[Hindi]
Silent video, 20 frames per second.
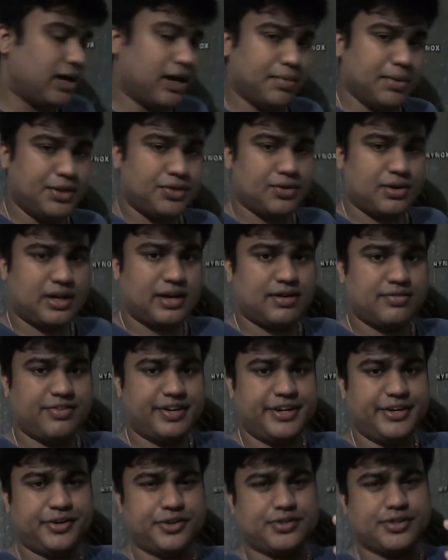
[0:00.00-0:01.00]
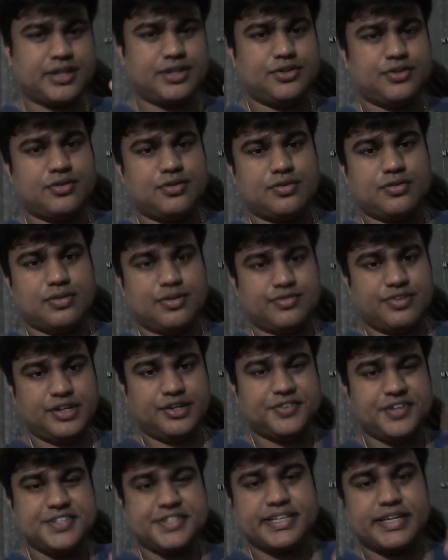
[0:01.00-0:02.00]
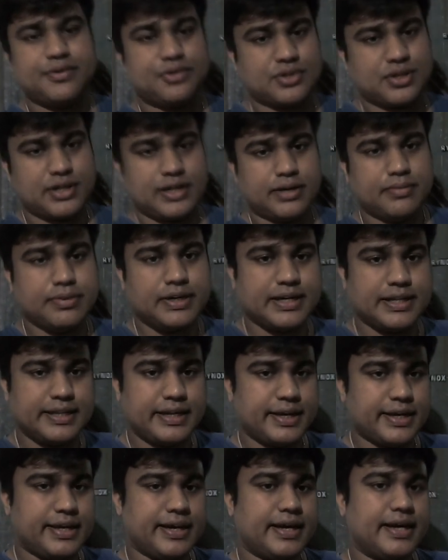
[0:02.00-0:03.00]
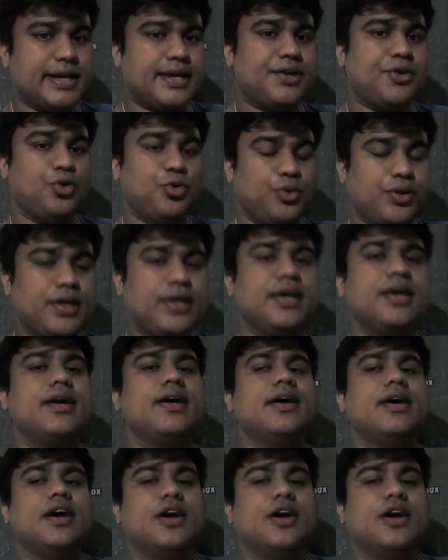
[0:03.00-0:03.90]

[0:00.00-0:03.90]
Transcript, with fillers: अभी थोड़ा वीडियोज़ का जो फ्रिक्वेंसी है वो थोड़ा कम कर दिया गया है क्योंकि